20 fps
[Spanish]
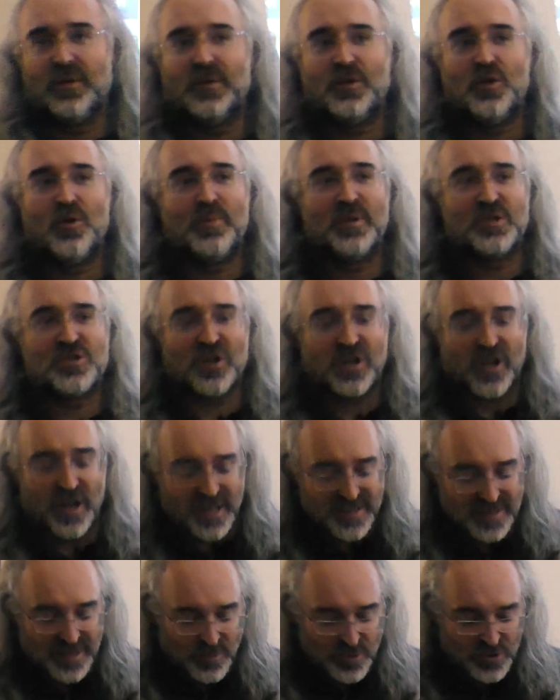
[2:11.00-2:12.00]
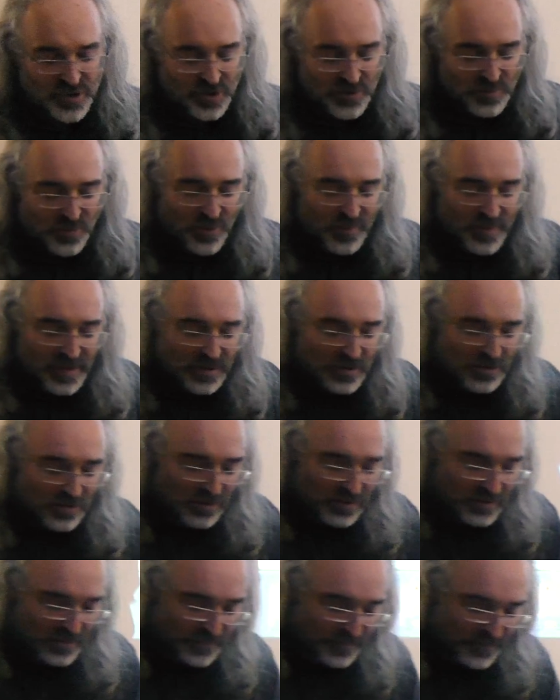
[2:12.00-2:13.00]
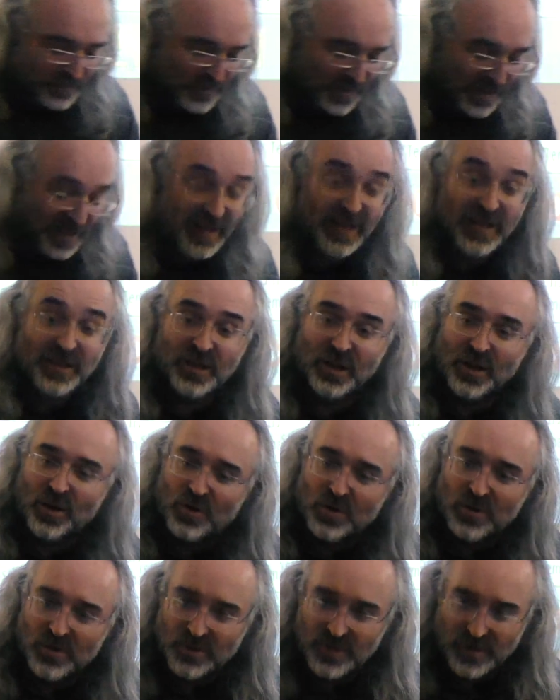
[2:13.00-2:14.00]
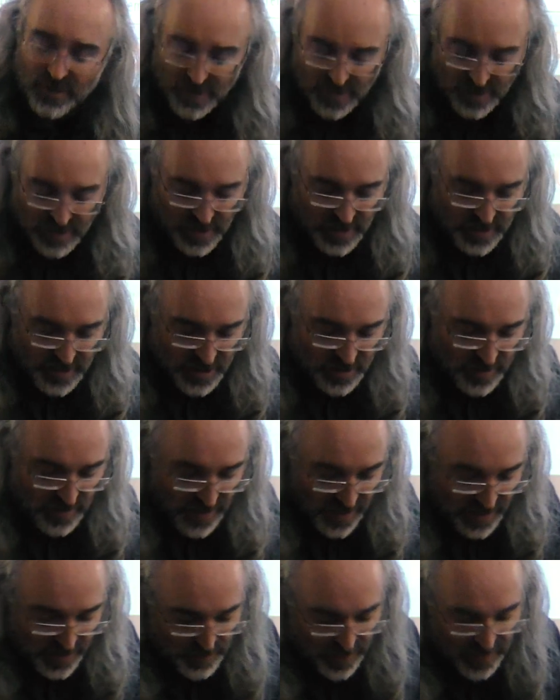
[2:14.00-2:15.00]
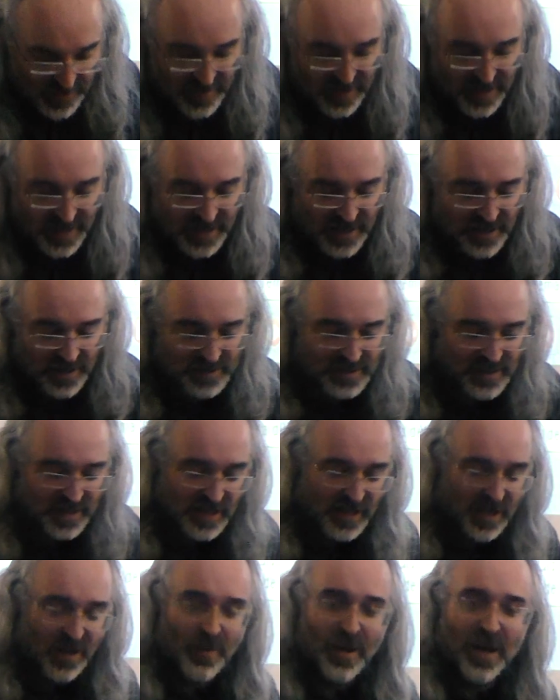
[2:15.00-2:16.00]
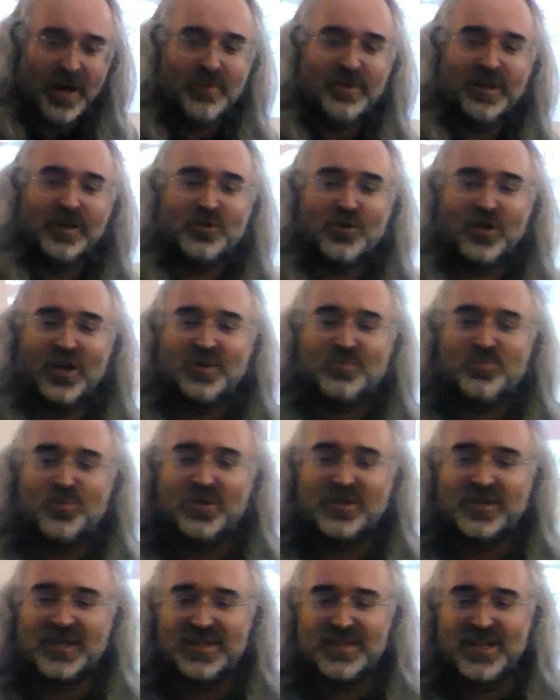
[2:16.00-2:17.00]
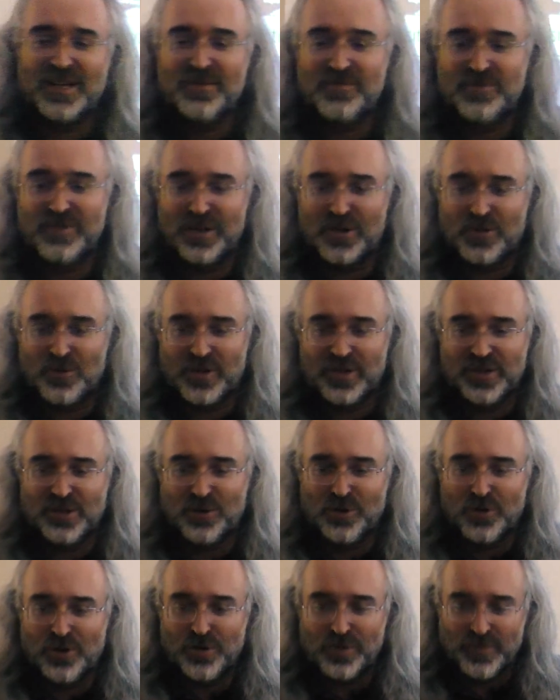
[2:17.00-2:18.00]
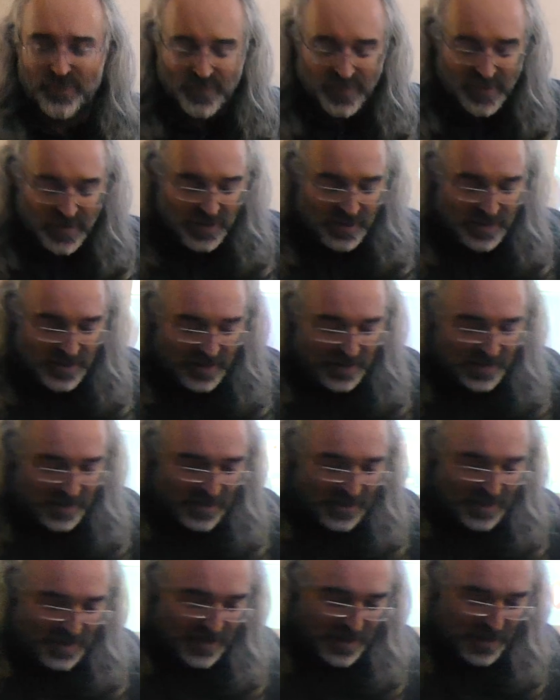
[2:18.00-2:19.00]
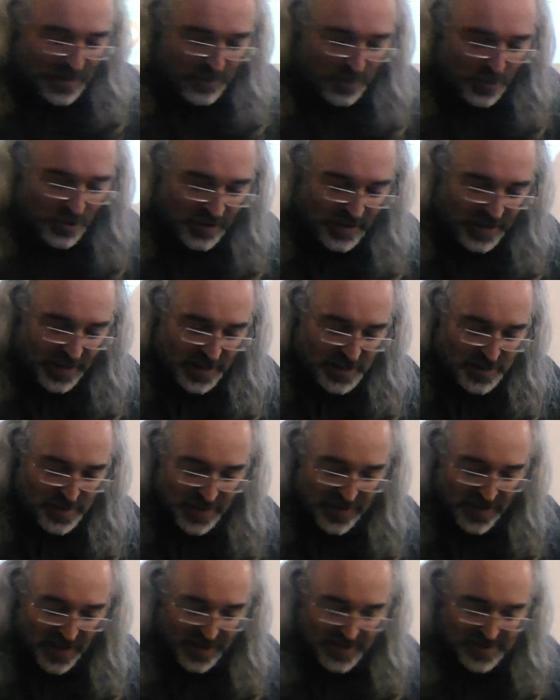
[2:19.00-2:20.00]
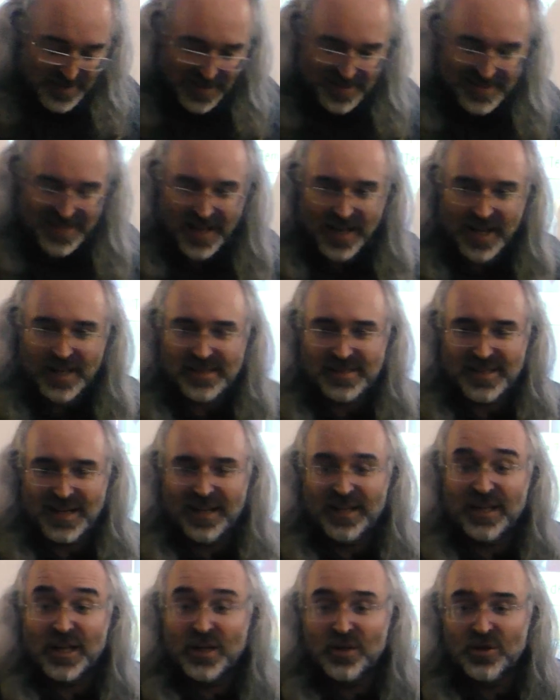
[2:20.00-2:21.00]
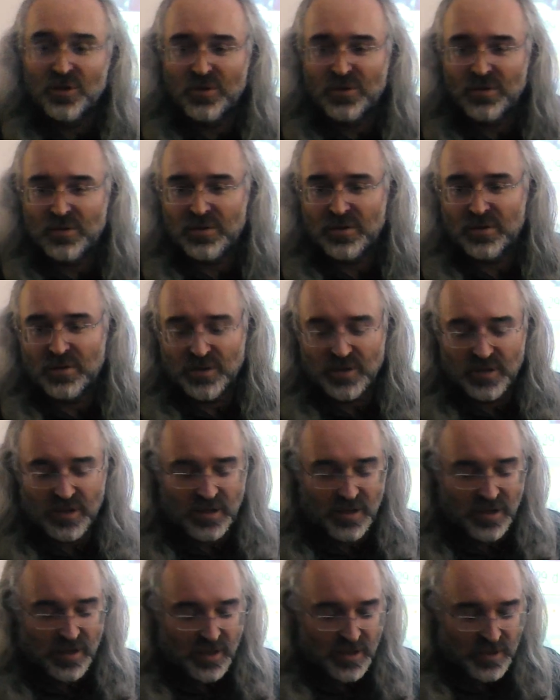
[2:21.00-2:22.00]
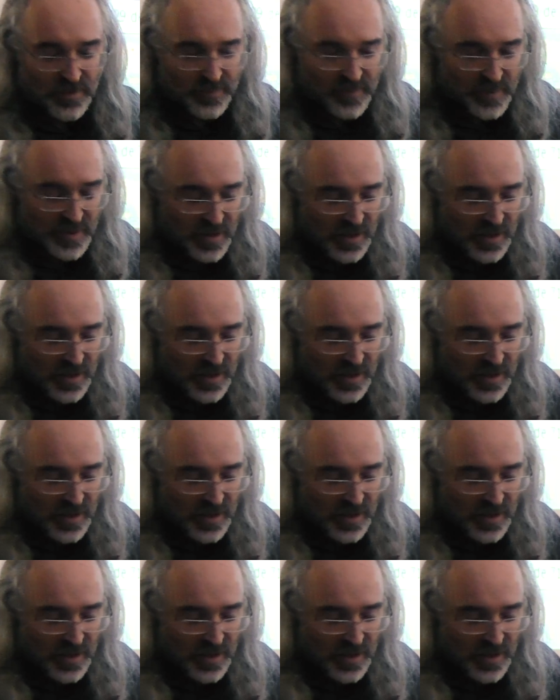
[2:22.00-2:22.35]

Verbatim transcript: Yo pienso que ahora estamos en un momento crítico, y es verdad que parece que se hayan abierto las puertas del infierno, que digo yo, porque es verdad que está saliendo eh,